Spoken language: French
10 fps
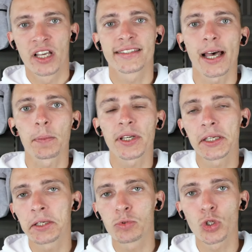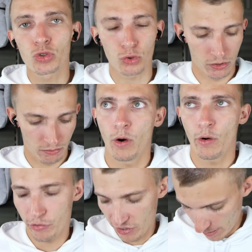Ça a pris deux secondes.
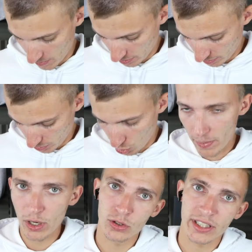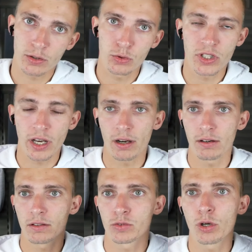On ferme, on met l'autre
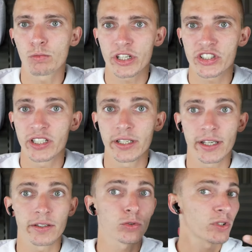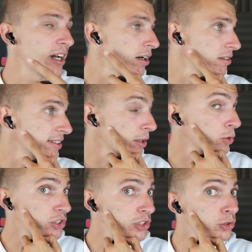écouteur dans le boîtier et donc là, ça
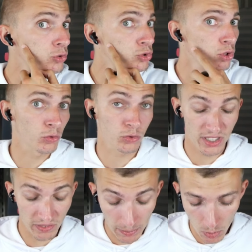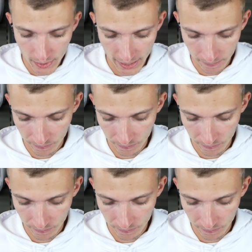continue toujours. Donc c'est vraiment bien.